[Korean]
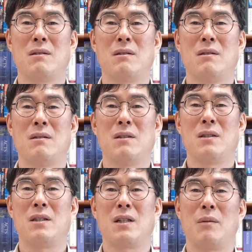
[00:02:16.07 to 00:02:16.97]
어?
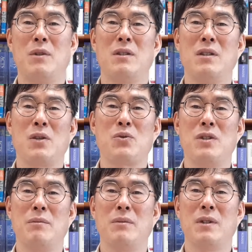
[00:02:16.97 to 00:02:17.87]
네가 믿는
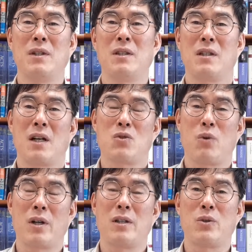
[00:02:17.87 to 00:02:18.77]
예수님, 네가
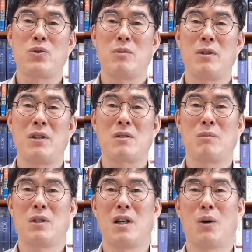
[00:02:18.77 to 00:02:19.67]
좋아하는 예수님에 대해서
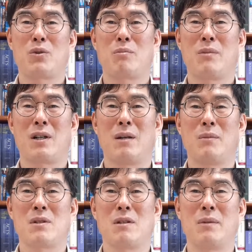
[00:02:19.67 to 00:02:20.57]
뭔가 하고 싶은 말을
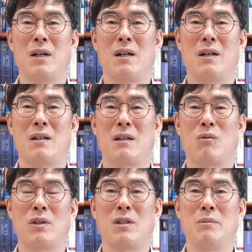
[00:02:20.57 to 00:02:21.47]
한번
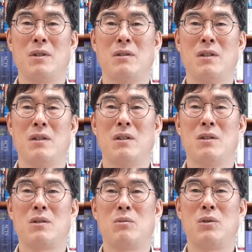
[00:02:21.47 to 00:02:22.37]
써봐라고 한다면
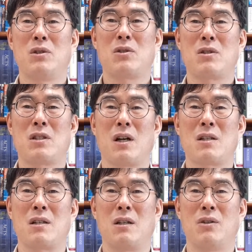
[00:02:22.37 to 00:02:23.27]
여러분 어디서
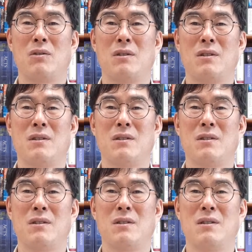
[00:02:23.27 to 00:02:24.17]
시작하실래요?
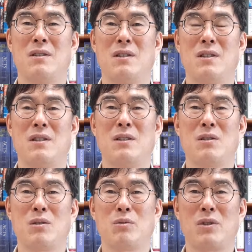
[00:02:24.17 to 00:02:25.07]

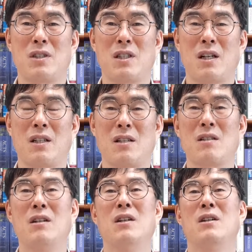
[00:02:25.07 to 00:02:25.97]
어디서부터 시작을
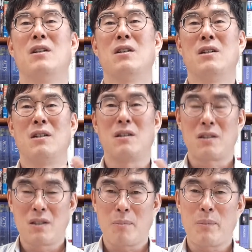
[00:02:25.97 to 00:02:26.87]
해서
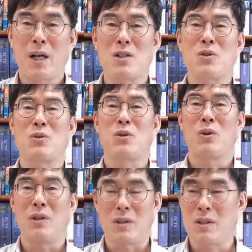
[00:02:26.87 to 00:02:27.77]
어떤
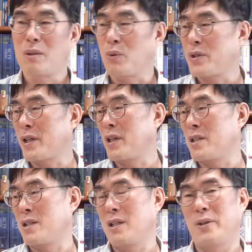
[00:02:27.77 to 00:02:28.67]
방식으로 어떻게 묘사를
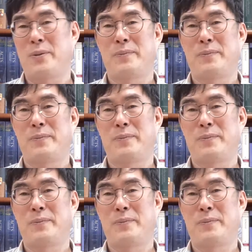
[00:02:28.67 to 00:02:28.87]
하실래요?